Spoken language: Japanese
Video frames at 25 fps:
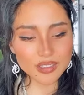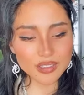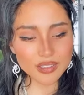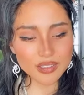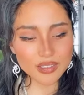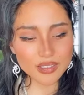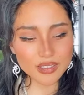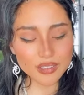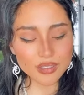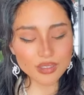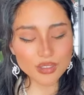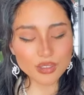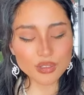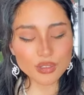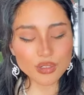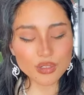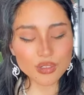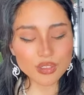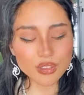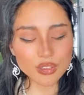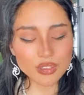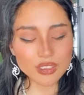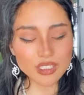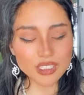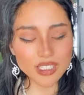その尊
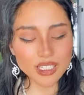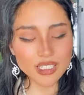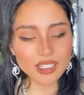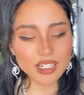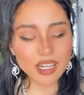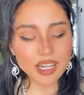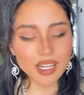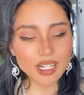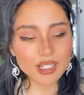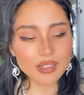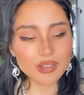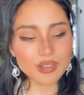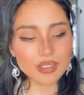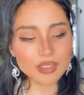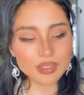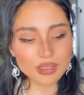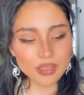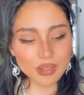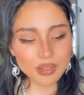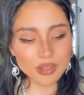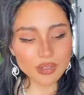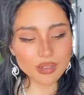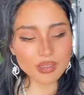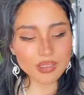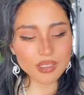重してるからこ
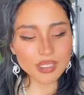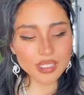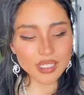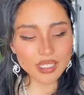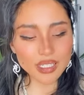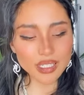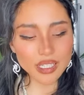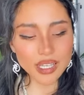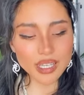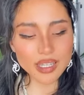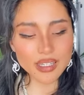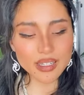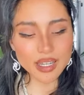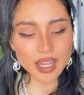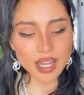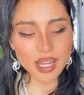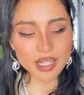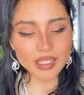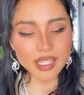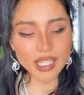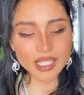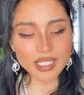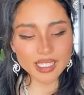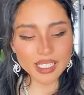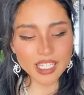そ人間が
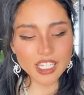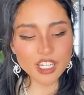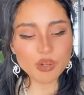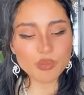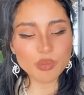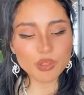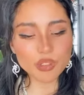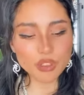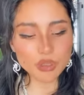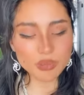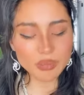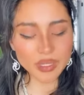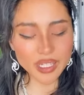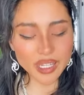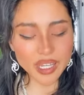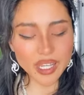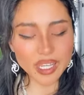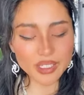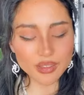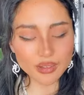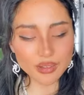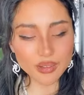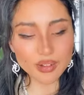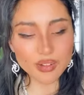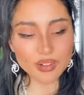助けを求めない
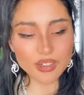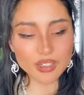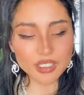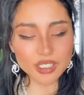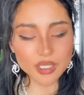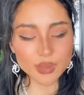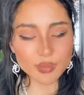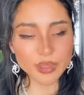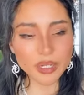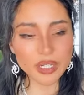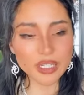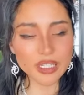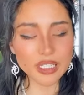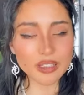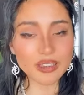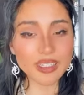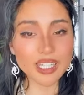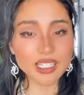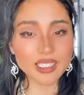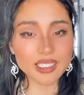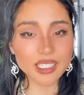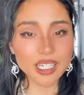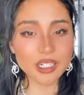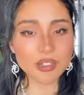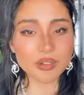とスピリットは
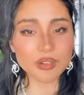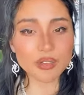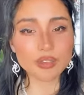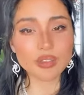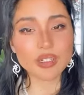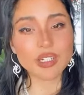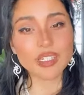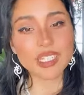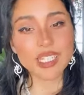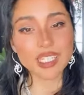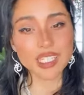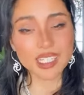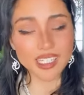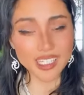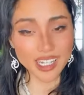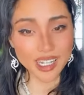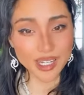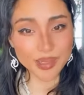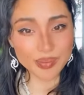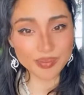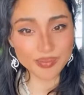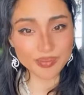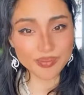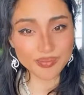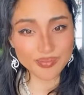助けることができない
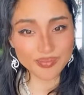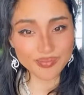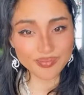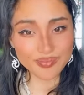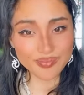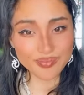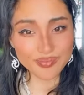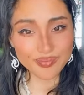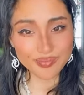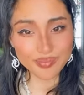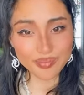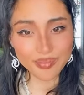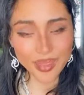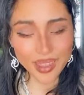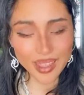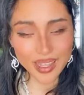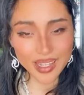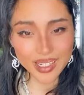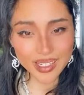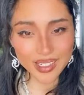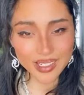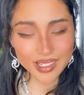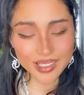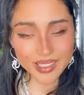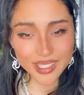
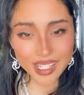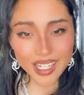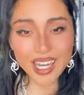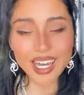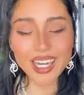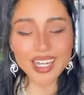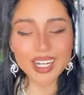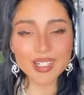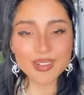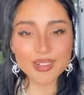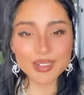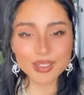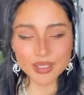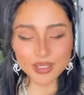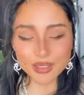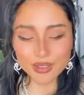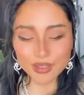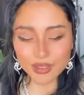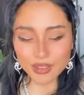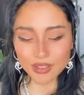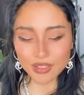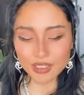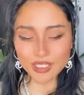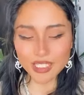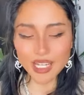だからこそこ
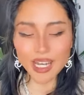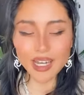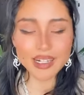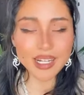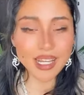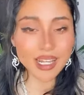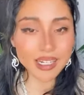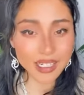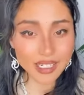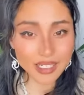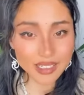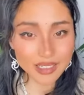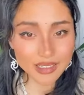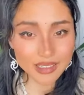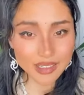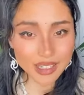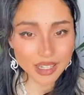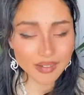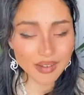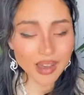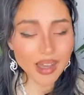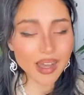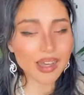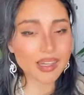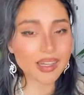のジャーナリングで
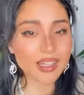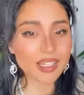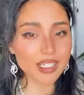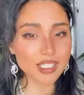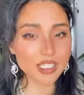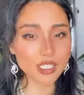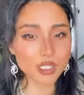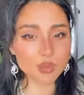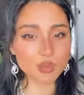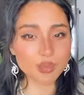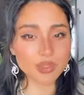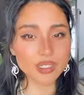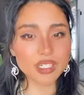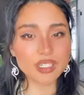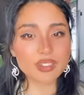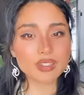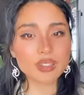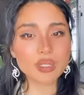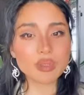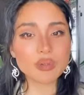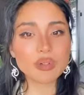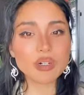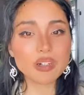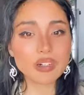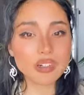は
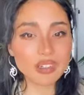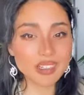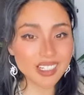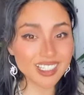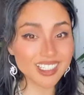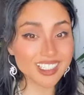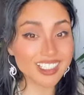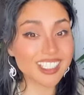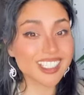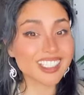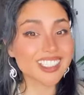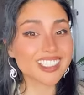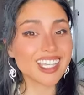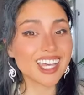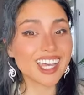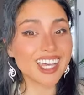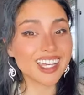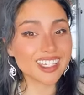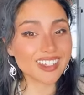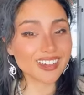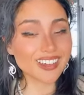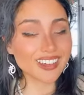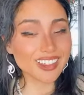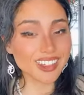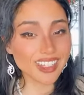スピリットを実際
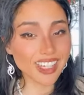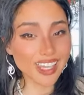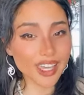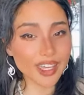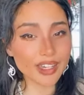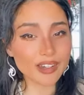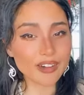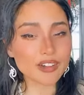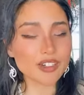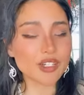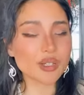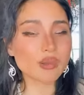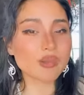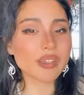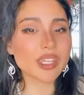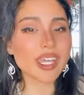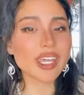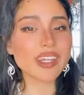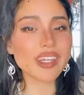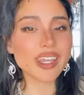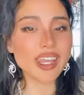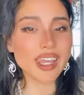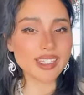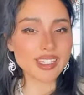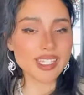に呼んでこの見え
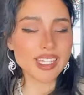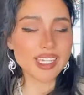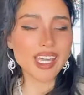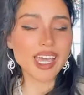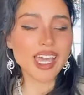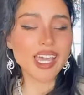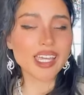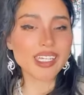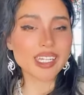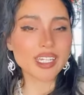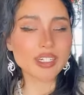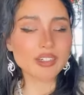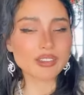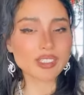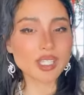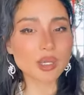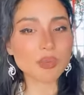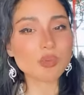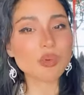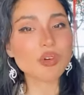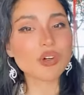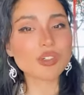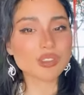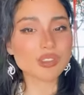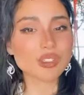ない世界での
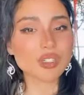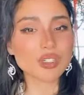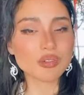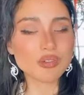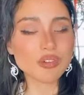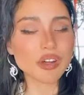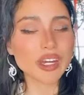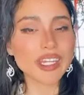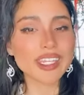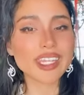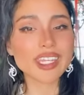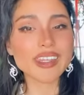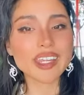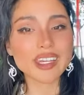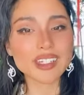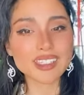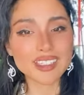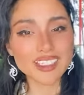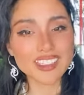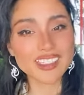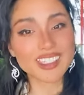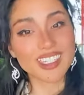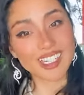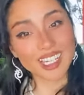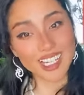サポートをいただ
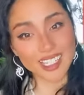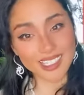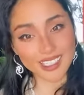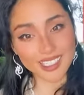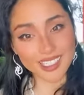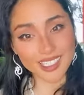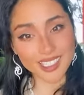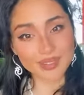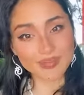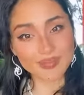くって感じ。